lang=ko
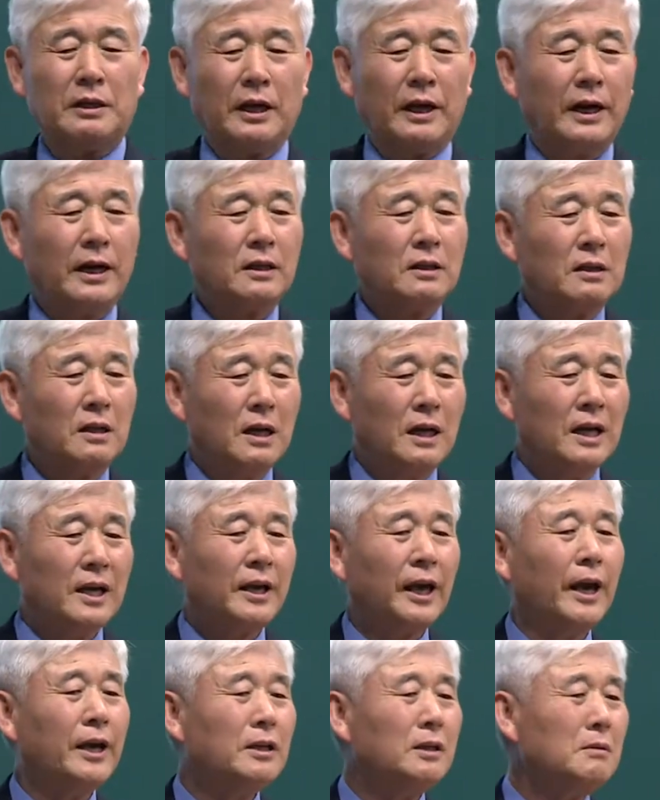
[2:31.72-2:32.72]
대한
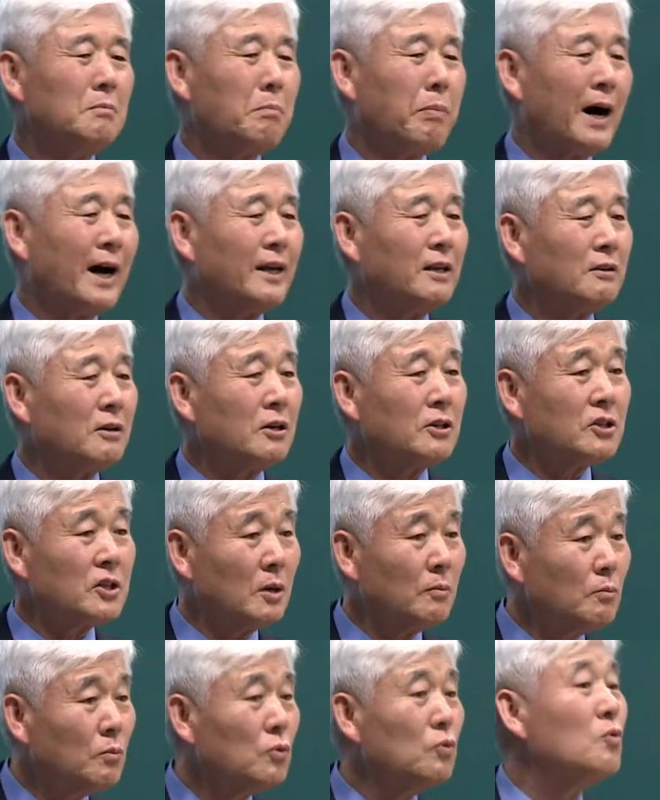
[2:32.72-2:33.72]
개인 파일을
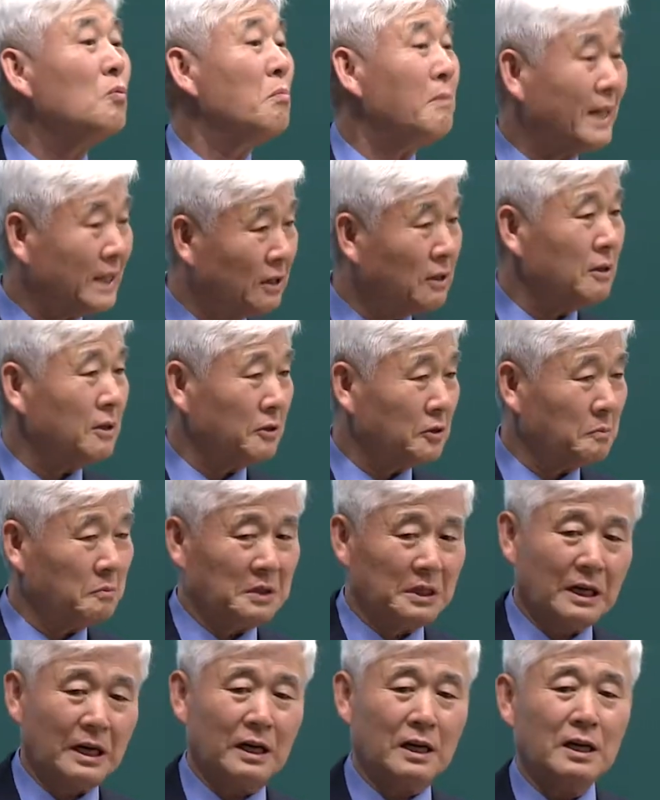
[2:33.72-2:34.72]
전부
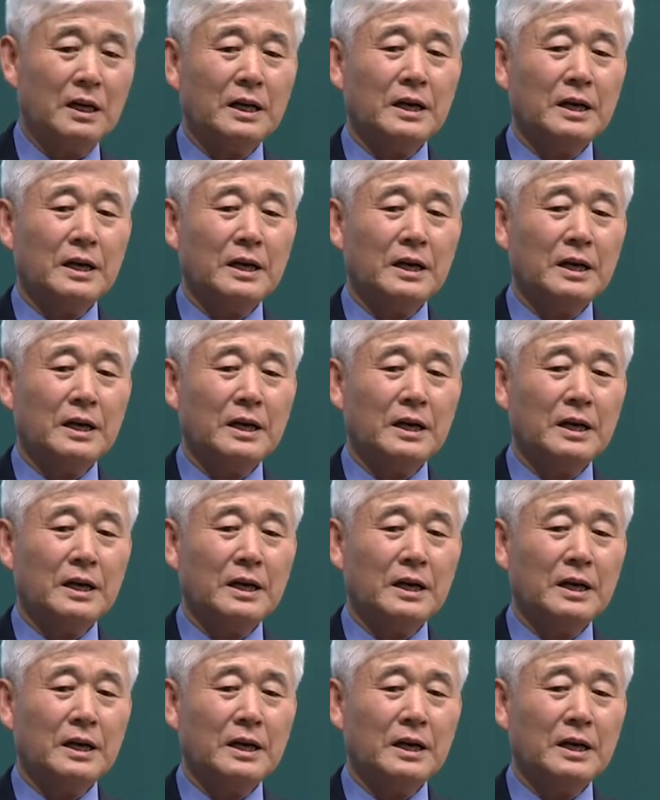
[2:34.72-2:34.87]
만들었습니다.